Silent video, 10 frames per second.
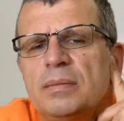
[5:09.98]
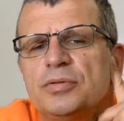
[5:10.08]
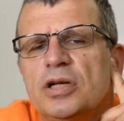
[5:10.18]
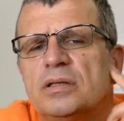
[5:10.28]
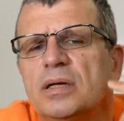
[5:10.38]

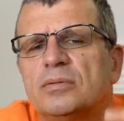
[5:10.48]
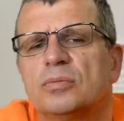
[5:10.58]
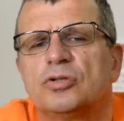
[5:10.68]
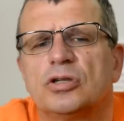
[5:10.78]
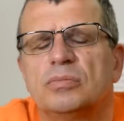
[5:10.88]
przedtem
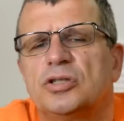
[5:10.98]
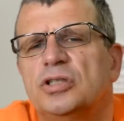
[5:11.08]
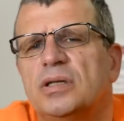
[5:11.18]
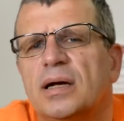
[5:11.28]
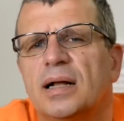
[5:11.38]
no, musiał
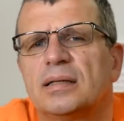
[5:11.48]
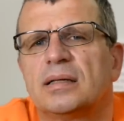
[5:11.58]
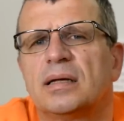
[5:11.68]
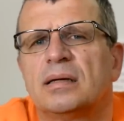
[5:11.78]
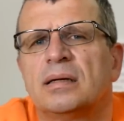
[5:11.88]
mieć
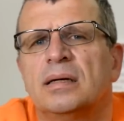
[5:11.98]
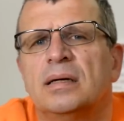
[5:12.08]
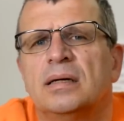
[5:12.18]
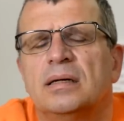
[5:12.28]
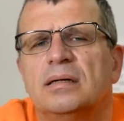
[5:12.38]
idealne,
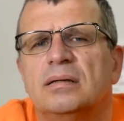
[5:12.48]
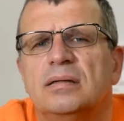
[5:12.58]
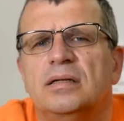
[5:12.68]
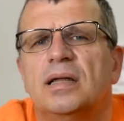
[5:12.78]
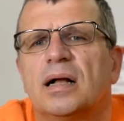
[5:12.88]
y,
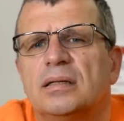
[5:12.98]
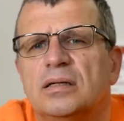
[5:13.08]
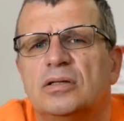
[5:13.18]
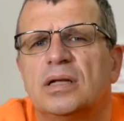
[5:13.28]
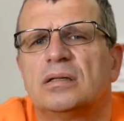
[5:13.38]

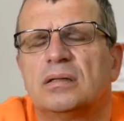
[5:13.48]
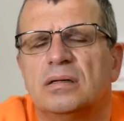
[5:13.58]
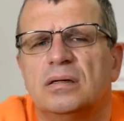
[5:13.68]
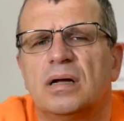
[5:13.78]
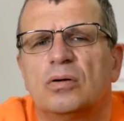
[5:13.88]
idealny ten
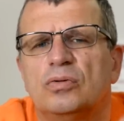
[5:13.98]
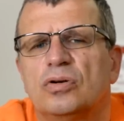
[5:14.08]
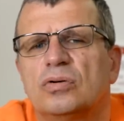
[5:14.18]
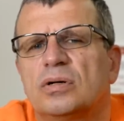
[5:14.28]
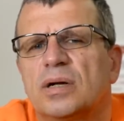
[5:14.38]
y,
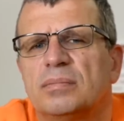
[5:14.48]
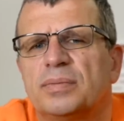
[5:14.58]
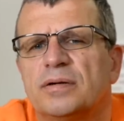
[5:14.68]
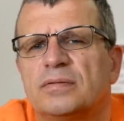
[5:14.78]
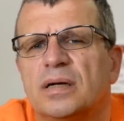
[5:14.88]
audiogram,
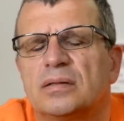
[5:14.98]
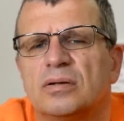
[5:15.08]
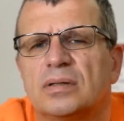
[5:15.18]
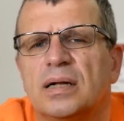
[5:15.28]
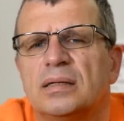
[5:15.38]
prawda,
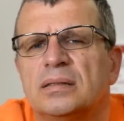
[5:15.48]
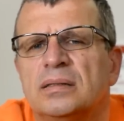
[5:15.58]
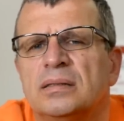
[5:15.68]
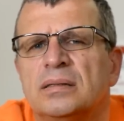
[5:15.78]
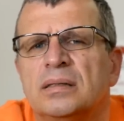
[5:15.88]

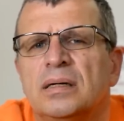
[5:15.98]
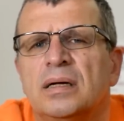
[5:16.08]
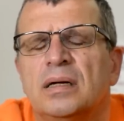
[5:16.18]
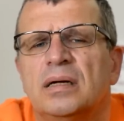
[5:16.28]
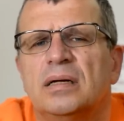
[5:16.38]
tonalny,
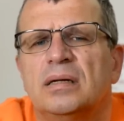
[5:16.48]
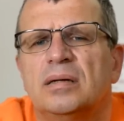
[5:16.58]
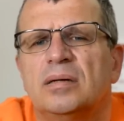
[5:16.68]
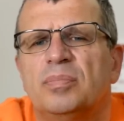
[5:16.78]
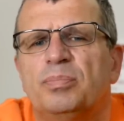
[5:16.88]

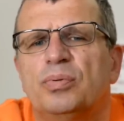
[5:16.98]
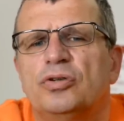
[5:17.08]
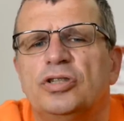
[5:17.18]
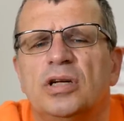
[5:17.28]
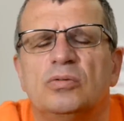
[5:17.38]
y,
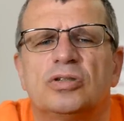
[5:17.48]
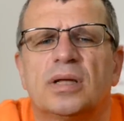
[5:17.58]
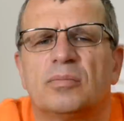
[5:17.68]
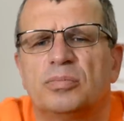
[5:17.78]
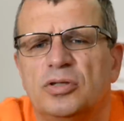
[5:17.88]
Później już
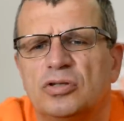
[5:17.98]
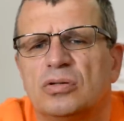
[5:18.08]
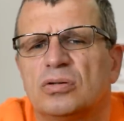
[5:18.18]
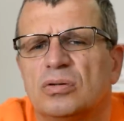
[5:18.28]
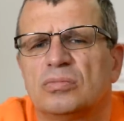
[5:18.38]
tam
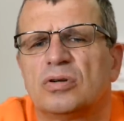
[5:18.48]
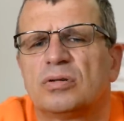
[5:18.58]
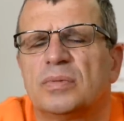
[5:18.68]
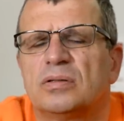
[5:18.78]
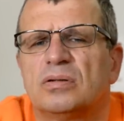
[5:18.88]
obniżono tą
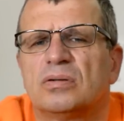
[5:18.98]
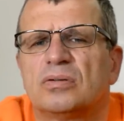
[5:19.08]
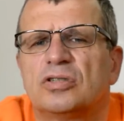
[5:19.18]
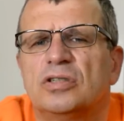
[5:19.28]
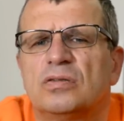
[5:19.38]
normę
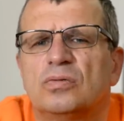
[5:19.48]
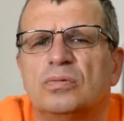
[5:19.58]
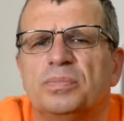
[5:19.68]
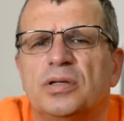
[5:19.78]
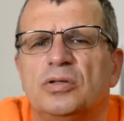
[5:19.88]
do
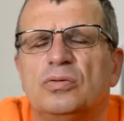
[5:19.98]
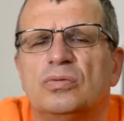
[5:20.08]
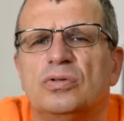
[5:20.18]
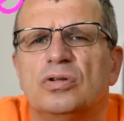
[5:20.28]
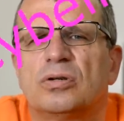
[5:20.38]
35
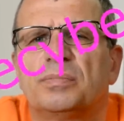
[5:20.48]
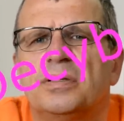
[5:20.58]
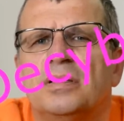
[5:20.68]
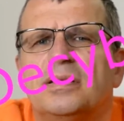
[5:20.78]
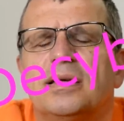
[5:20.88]

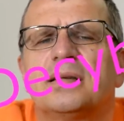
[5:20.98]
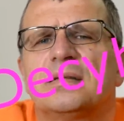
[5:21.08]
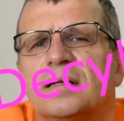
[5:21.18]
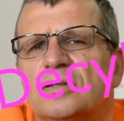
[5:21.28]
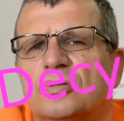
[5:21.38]
dioptrii. Teraz
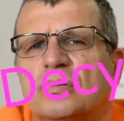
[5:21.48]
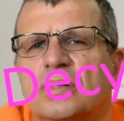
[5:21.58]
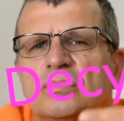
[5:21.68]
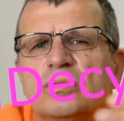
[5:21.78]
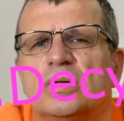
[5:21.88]
nagle się
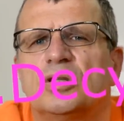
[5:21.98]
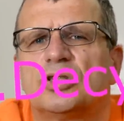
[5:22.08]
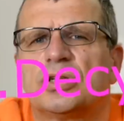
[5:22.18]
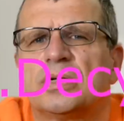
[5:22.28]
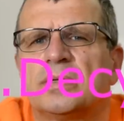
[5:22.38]
okazuje,
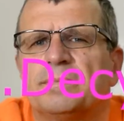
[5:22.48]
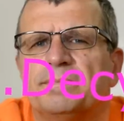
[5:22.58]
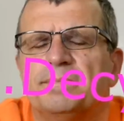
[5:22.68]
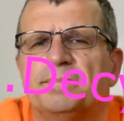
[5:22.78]
że